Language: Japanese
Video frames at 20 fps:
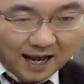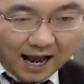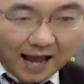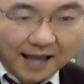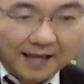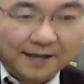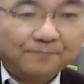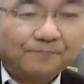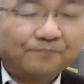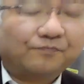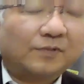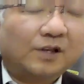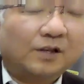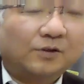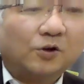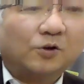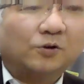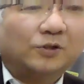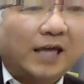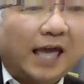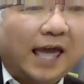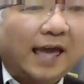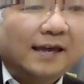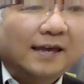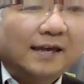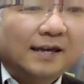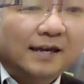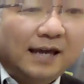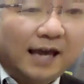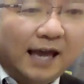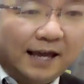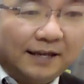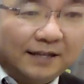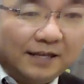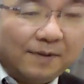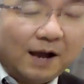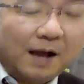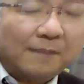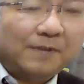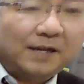はい。ということで、えー、
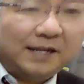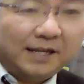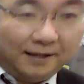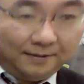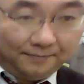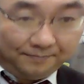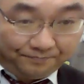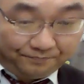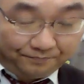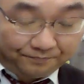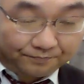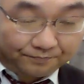2番目に、